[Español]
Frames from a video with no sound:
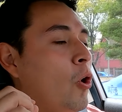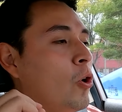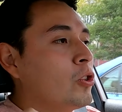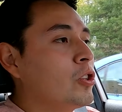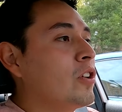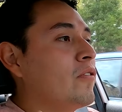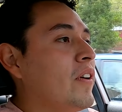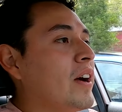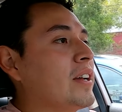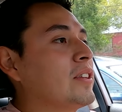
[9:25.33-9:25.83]

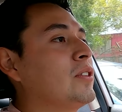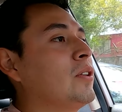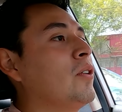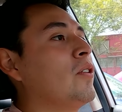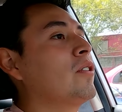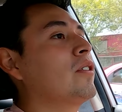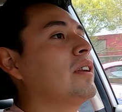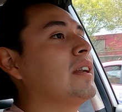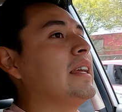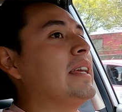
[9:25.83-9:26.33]
Otro
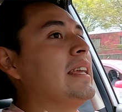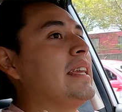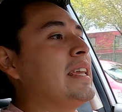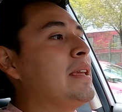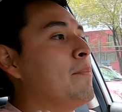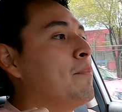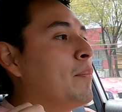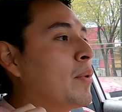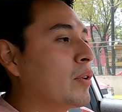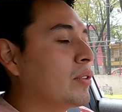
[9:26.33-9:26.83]
factor
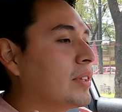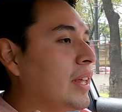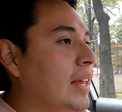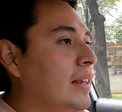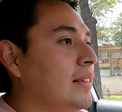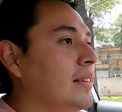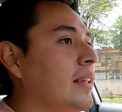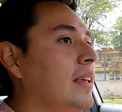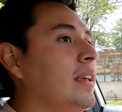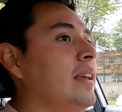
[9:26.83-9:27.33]

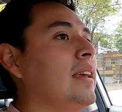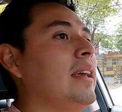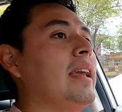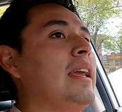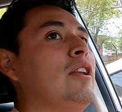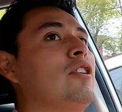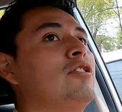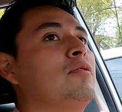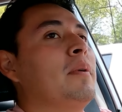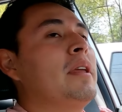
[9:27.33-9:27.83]
importante
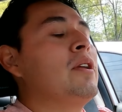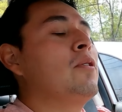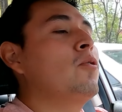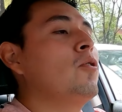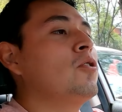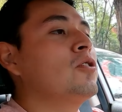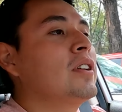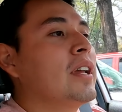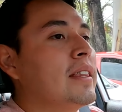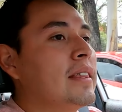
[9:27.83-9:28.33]
en los
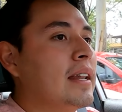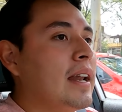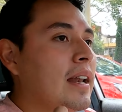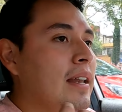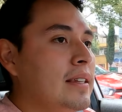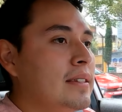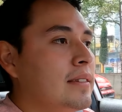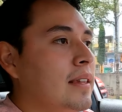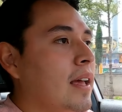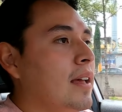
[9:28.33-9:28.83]
vehículos
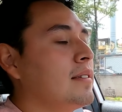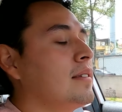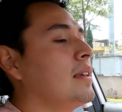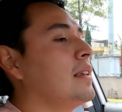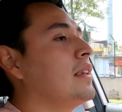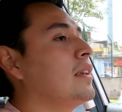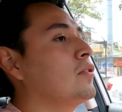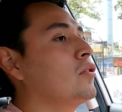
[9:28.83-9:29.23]
generalistas,